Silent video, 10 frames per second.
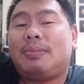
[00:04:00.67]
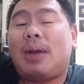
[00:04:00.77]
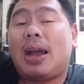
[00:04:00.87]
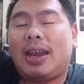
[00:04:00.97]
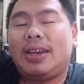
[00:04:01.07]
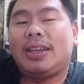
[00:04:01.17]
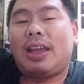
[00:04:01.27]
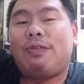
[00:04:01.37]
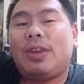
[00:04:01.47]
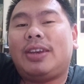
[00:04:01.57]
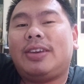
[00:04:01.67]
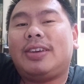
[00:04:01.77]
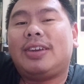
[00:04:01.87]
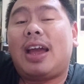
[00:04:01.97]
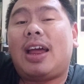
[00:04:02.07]
bahkan nih Kevin
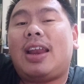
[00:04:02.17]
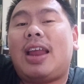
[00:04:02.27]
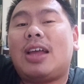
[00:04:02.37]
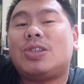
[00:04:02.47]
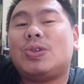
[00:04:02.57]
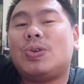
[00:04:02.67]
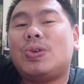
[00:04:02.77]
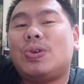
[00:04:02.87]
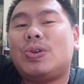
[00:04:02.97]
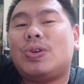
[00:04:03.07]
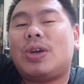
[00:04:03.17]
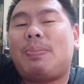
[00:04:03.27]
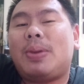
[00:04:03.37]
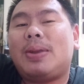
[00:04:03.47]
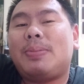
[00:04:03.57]
nggak langsung
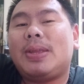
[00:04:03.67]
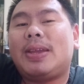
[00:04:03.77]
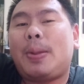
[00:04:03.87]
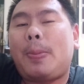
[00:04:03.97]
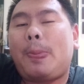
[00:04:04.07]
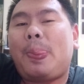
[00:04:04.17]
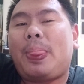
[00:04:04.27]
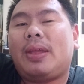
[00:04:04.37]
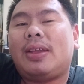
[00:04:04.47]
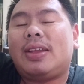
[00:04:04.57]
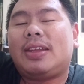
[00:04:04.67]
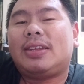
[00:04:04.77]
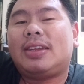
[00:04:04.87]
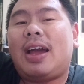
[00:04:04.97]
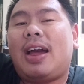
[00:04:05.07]
apa namanya
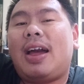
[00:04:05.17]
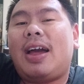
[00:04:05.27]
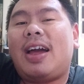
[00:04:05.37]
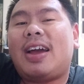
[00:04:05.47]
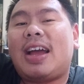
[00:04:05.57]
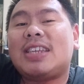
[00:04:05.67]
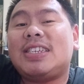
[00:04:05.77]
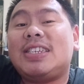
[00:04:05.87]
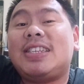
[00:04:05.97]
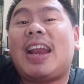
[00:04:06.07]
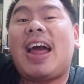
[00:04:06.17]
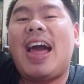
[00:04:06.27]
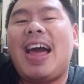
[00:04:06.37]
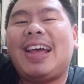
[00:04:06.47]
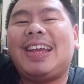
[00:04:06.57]
nggak kasih
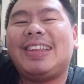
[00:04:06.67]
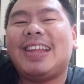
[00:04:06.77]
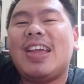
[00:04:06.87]
istirahat